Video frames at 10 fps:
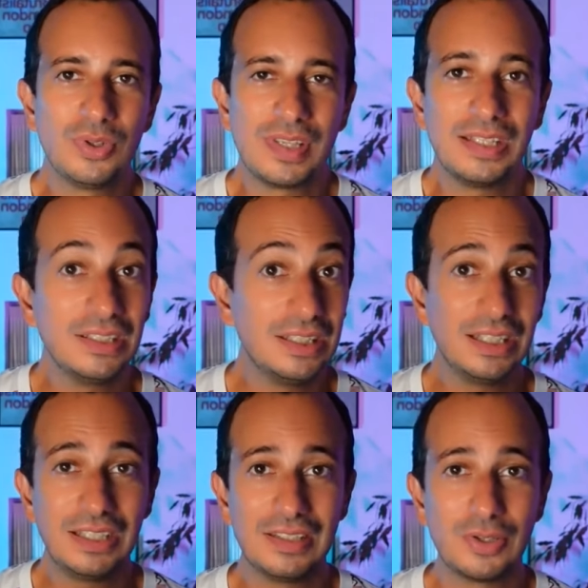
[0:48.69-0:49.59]
cet été
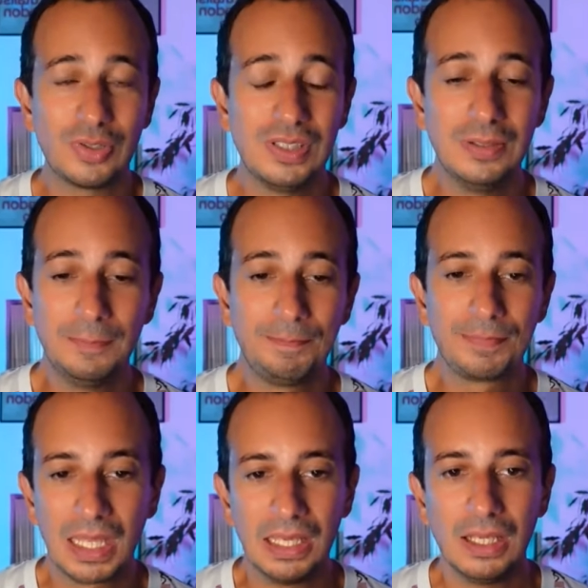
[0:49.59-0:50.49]
qui est sorti.
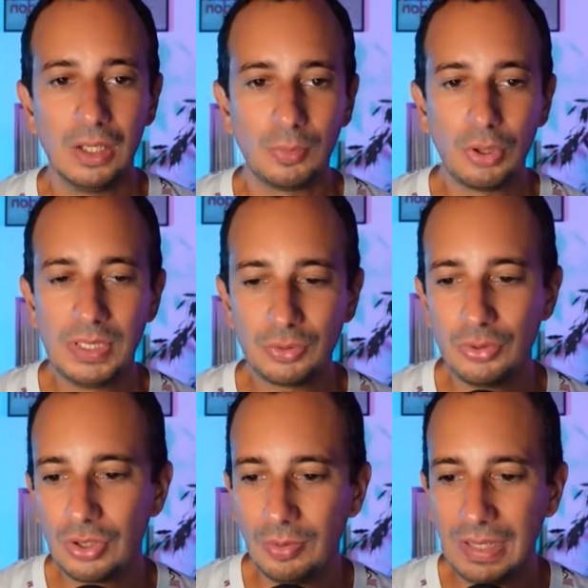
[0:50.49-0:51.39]
Premier
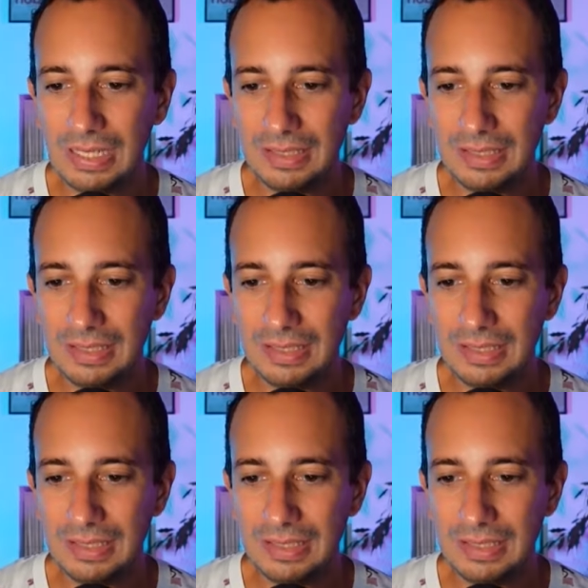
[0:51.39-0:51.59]
truc, en bas,